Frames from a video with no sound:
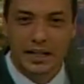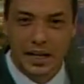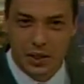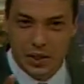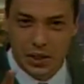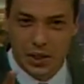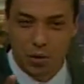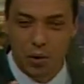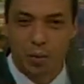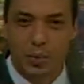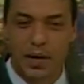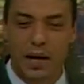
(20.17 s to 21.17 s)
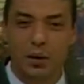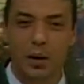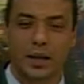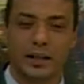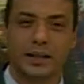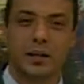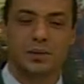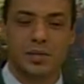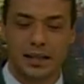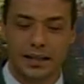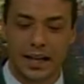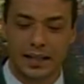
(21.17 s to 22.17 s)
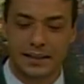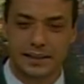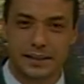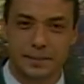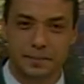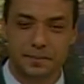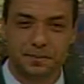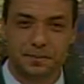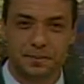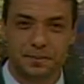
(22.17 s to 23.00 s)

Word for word: e a gente acompanha agora então os detalhes.